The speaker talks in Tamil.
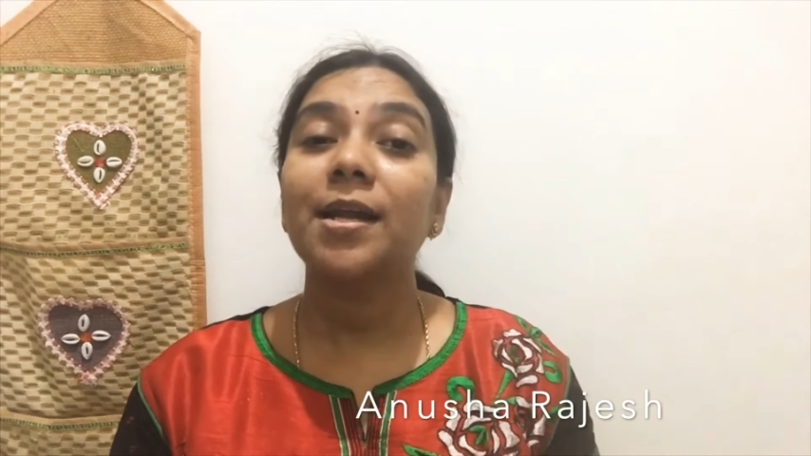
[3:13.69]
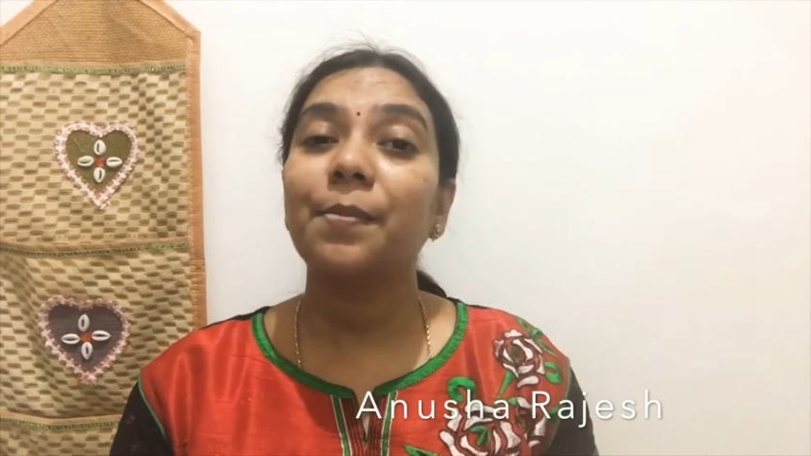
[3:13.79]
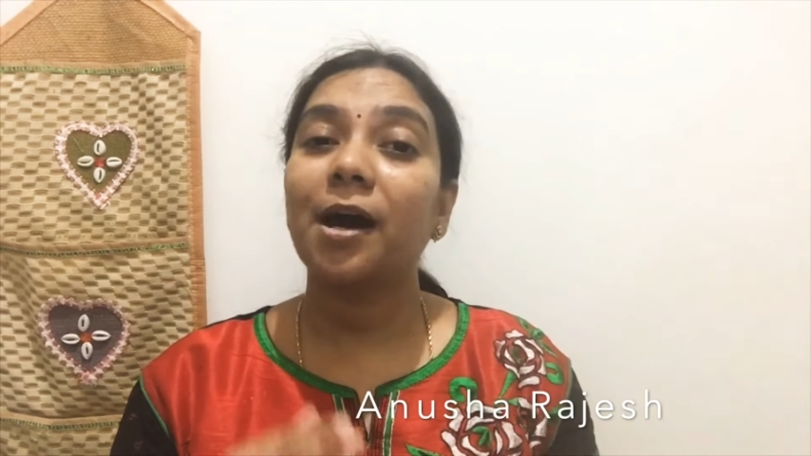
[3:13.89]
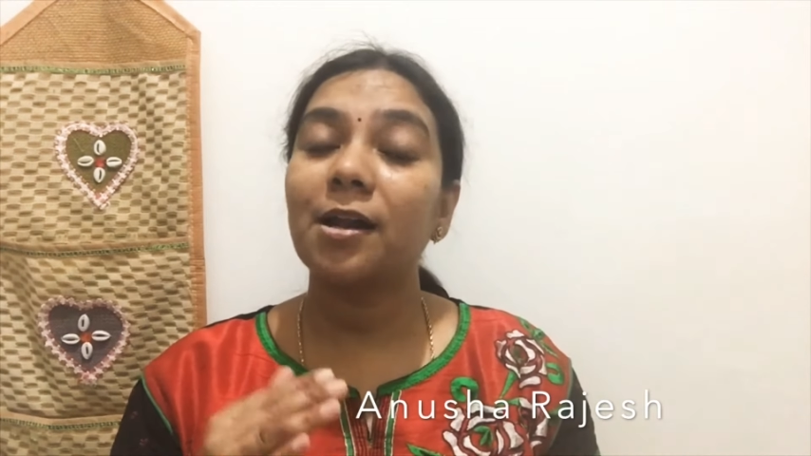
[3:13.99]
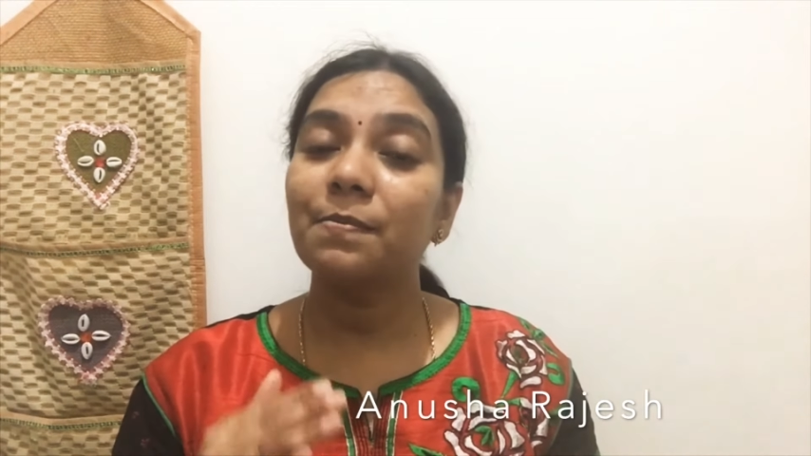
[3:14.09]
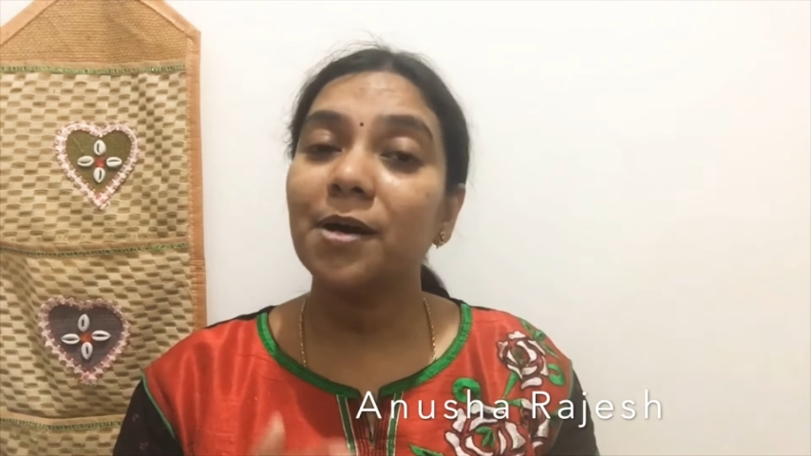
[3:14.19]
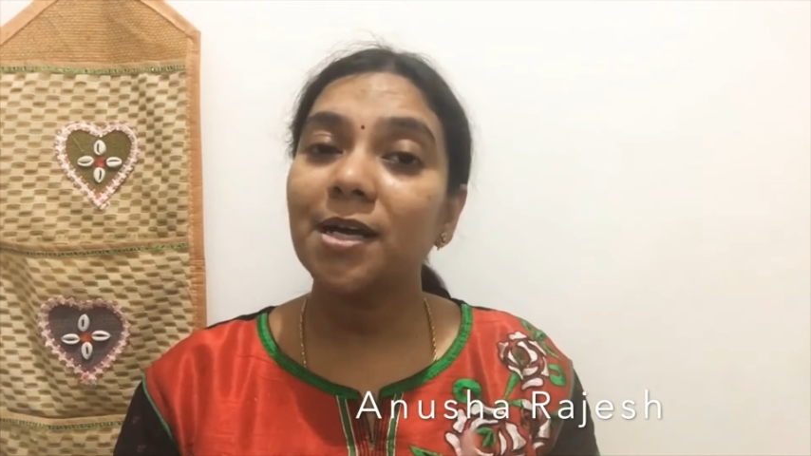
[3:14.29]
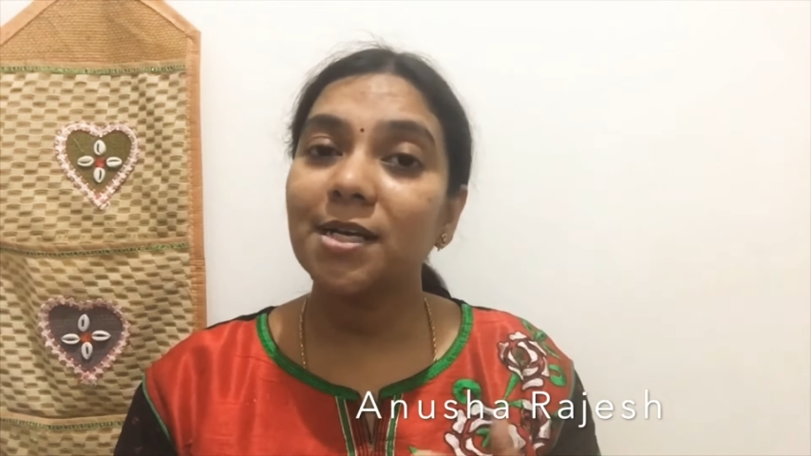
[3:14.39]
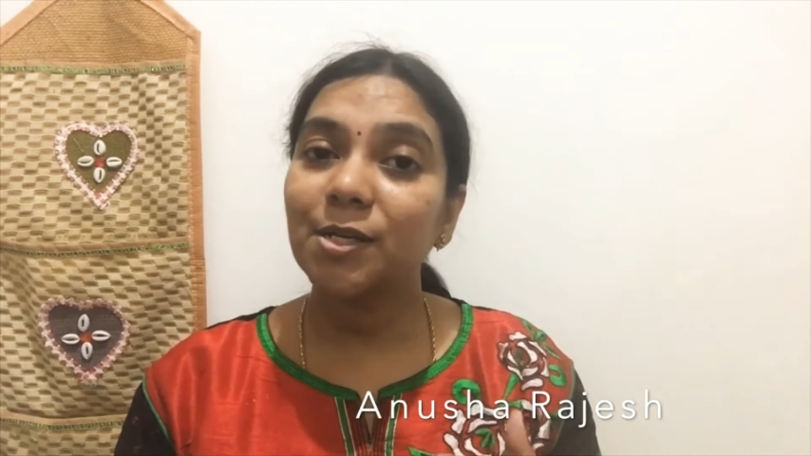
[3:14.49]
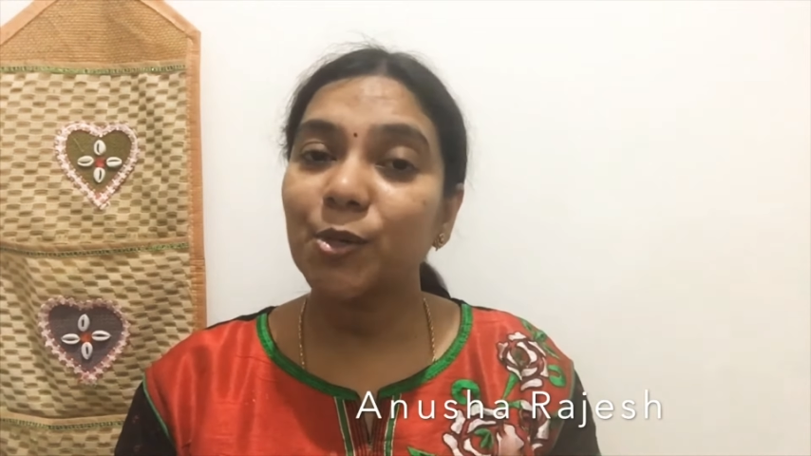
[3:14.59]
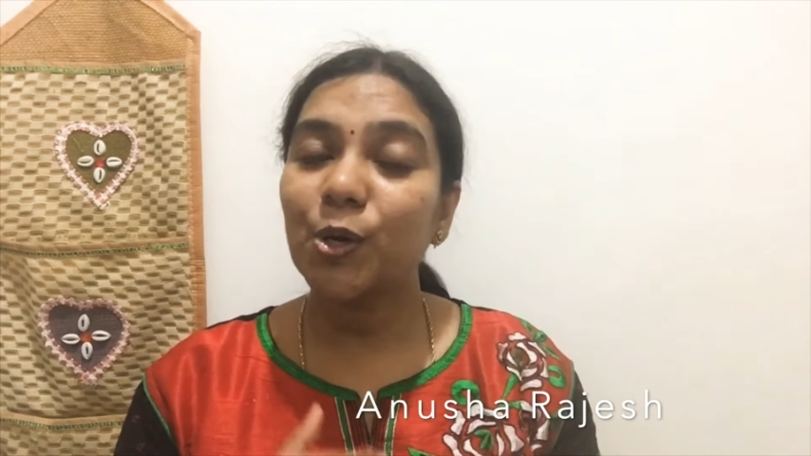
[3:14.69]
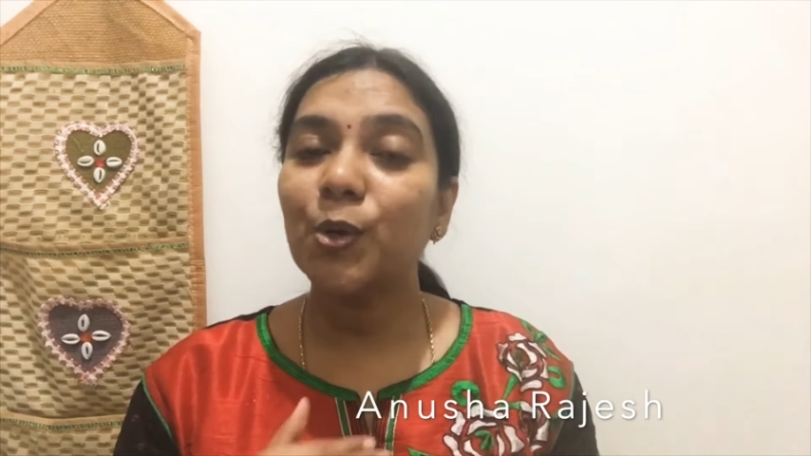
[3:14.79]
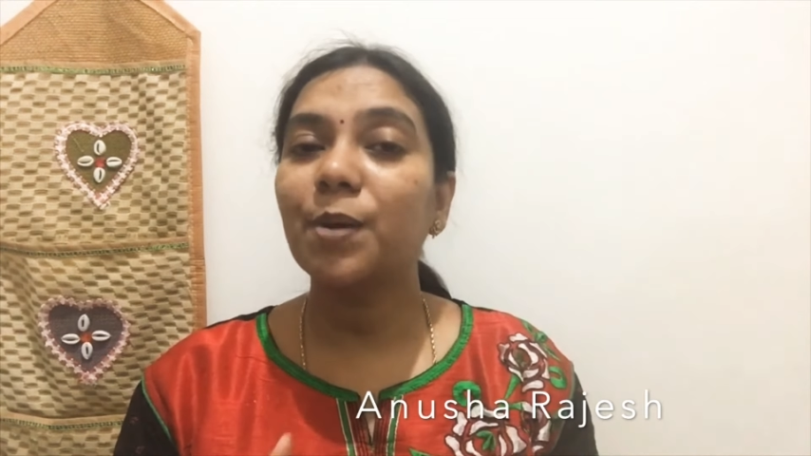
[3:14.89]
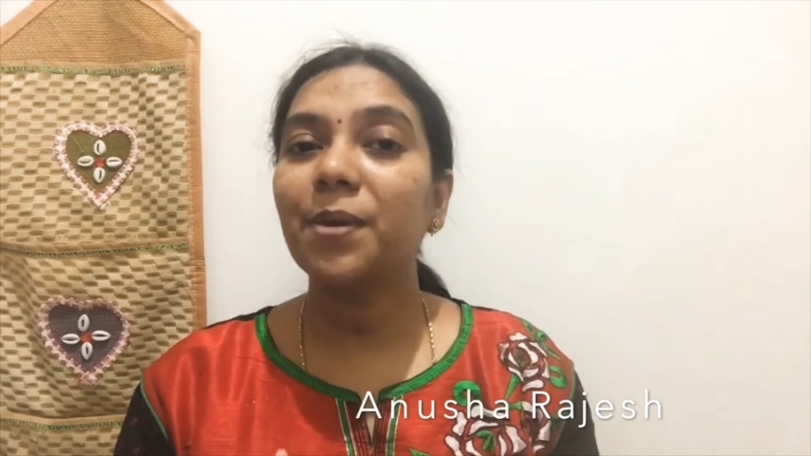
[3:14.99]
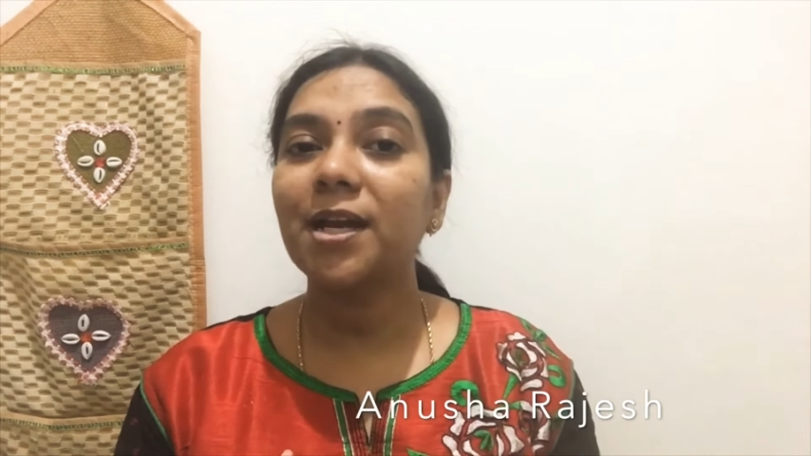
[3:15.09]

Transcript: நம்ம அன்பாக இருக்கவங்க